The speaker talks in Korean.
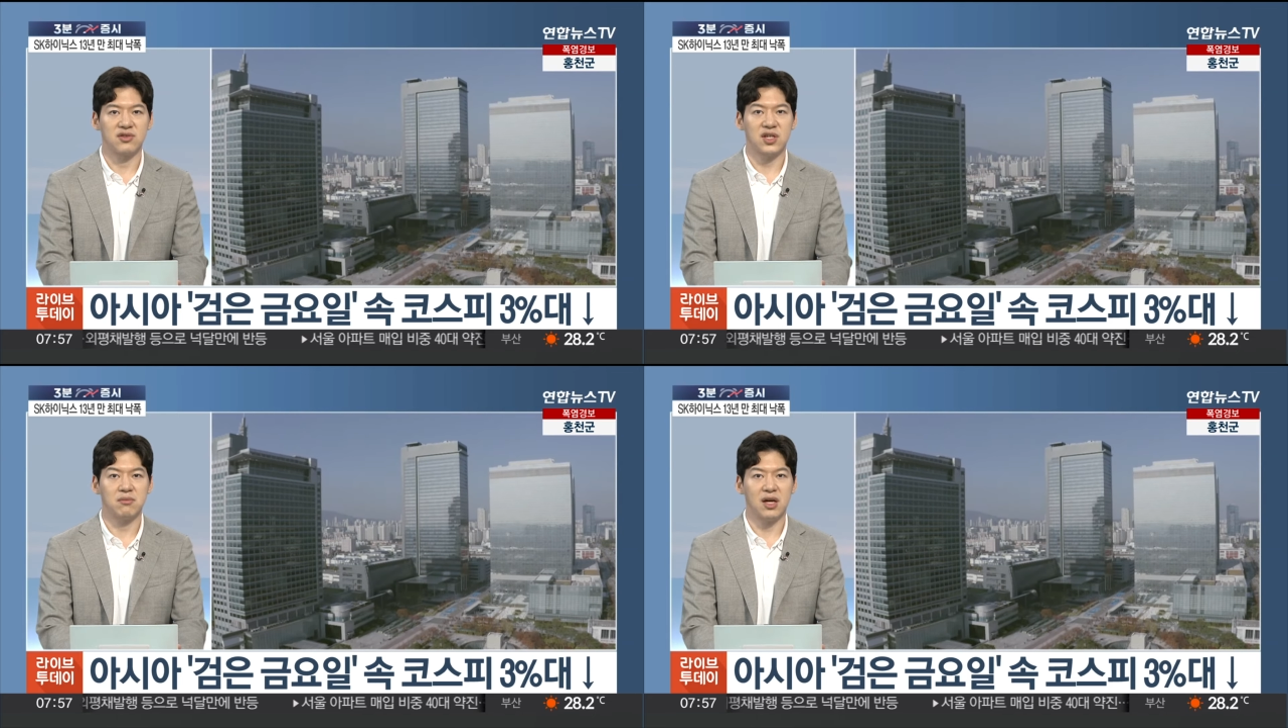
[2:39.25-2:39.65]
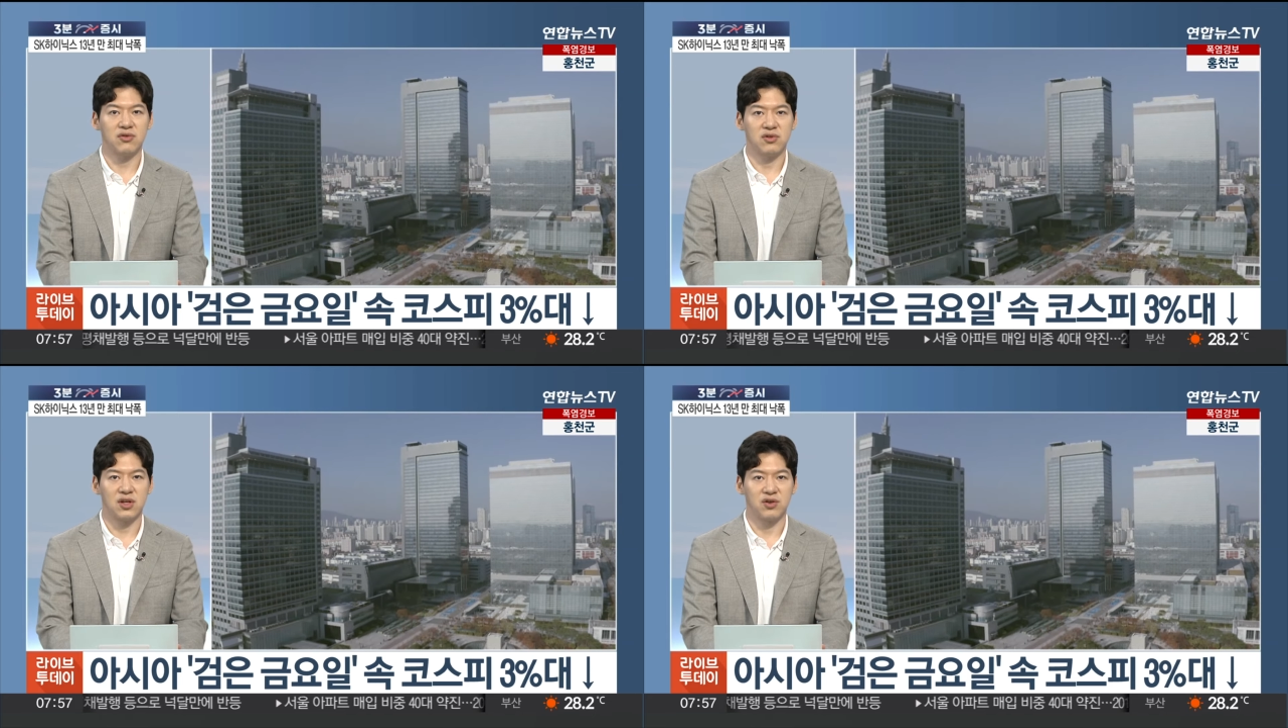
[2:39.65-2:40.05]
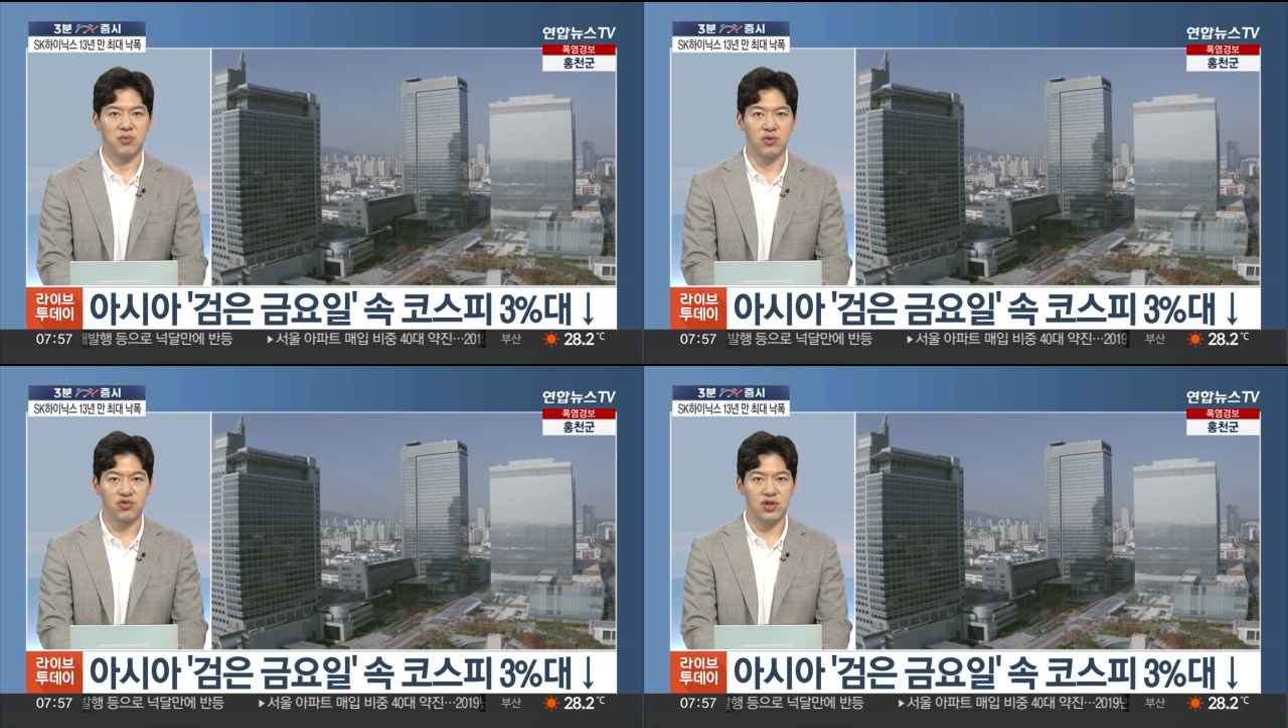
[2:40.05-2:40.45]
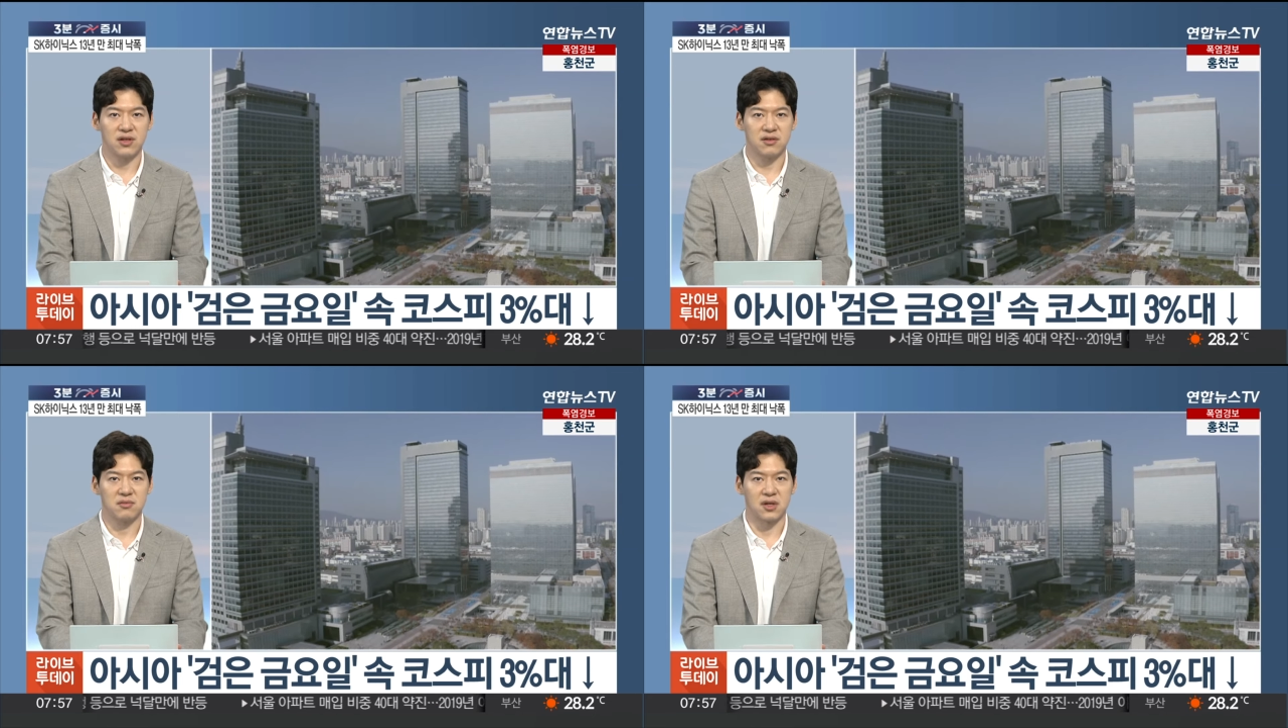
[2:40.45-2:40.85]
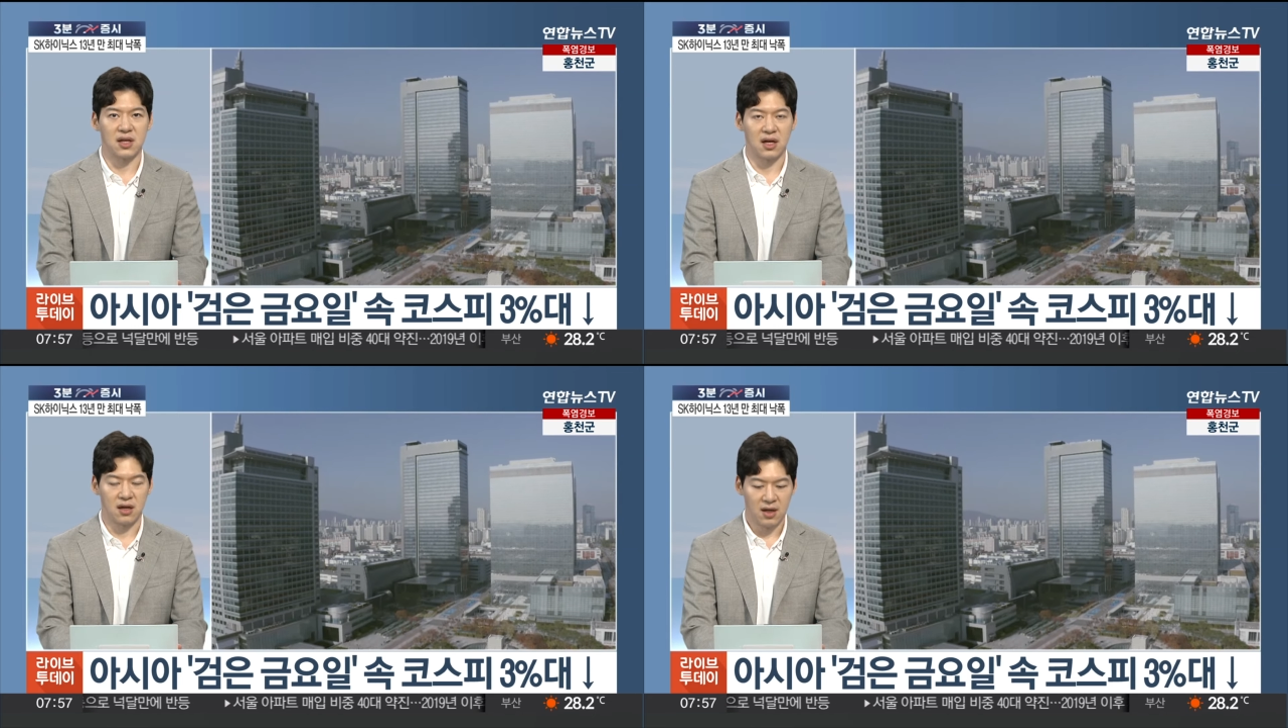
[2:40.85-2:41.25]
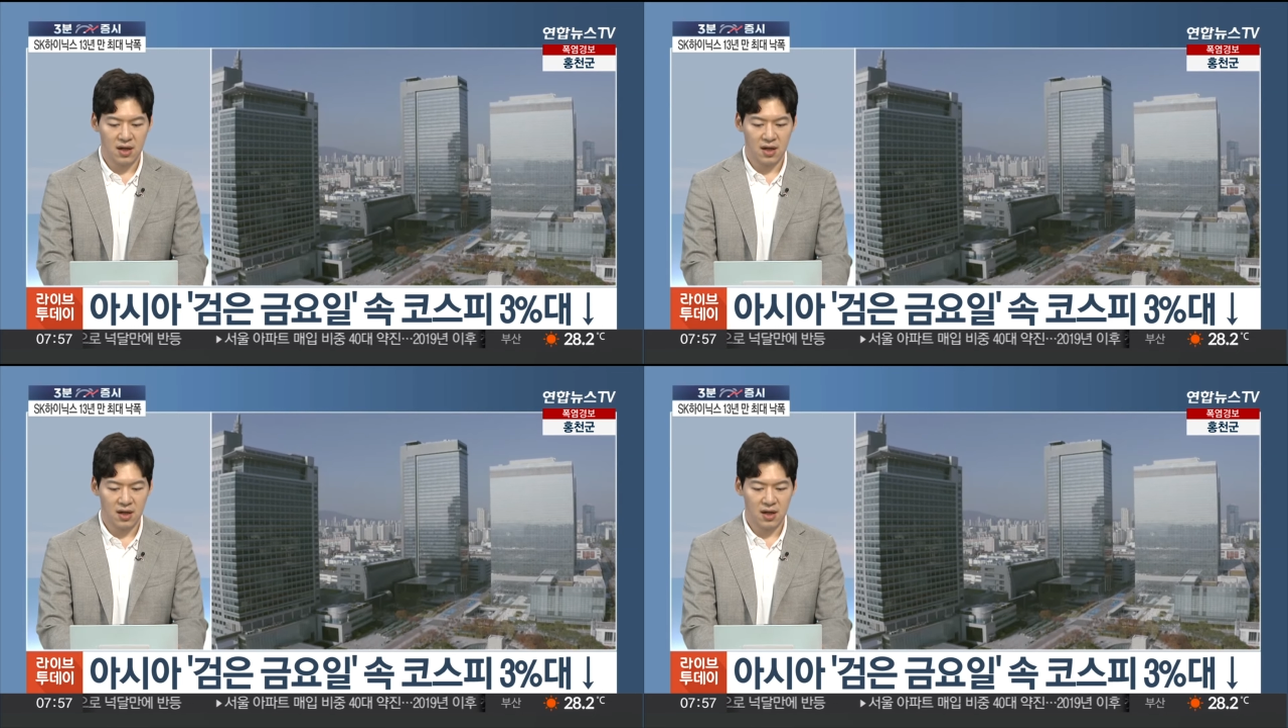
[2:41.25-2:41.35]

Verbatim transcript: 7만 원대로 복귀했습니다.